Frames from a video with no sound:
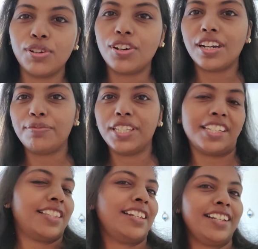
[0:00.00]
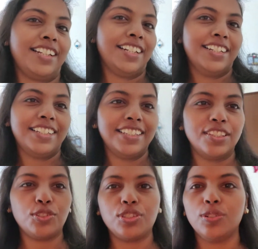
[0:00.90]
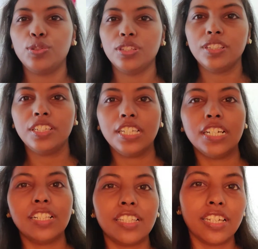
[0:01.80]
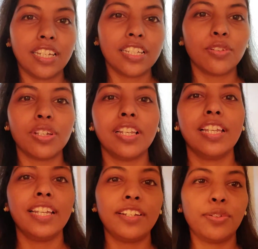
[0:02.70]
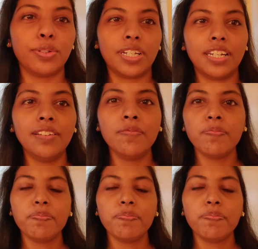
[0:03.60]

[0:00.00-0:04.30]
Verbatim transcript: ब्लॉग आप देखते रहना तो चलो जल्दी निकलते हैं क्योंकि लेट हो रहा है